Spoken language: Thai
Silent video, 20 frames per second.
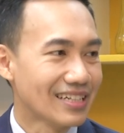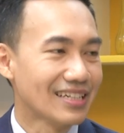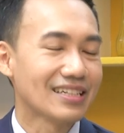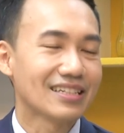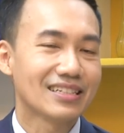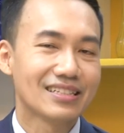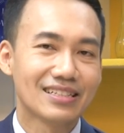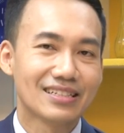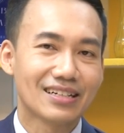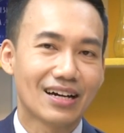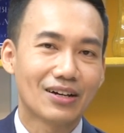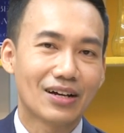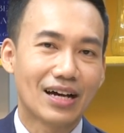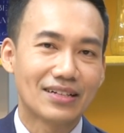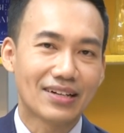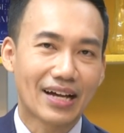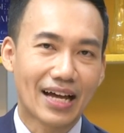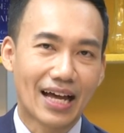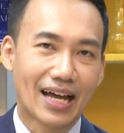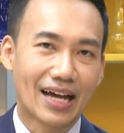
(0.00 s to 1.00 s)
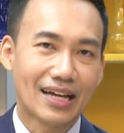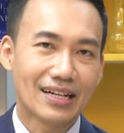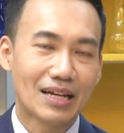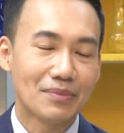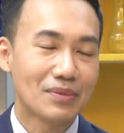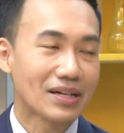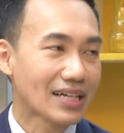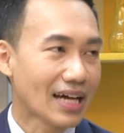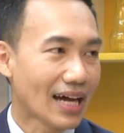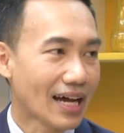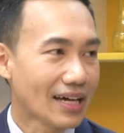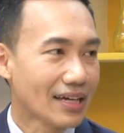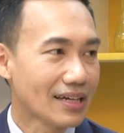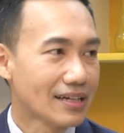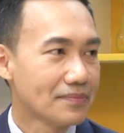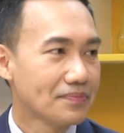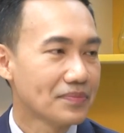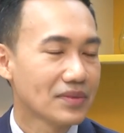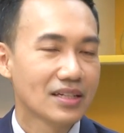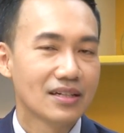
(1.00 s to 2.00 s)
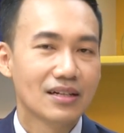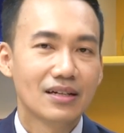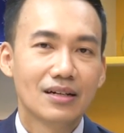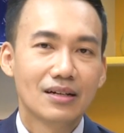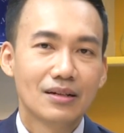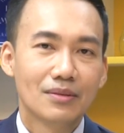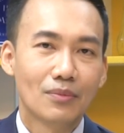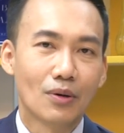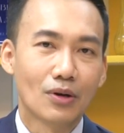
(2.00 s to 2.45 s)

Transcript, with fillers: ก็คือการอสังหาในเมืองไทยผ